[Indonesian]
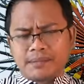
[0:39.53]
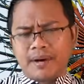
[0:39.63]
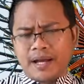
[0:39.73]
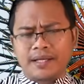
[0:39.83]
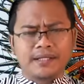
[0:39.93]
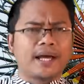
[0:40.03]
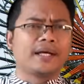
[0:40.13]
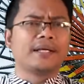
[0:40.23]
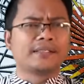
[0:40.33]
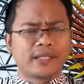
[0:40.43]
Kemarin
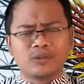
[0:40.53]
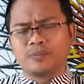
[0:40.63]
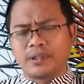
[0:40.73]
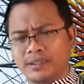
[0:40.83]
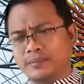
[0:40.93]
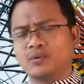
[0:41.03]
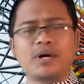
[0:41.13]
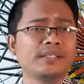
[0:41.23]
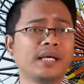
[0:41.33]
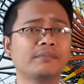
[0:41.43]
ada satu
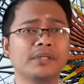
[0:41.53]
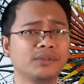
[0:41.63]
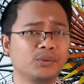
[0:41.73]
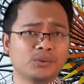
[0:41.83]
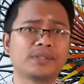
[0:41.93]
pertemuan yang menurut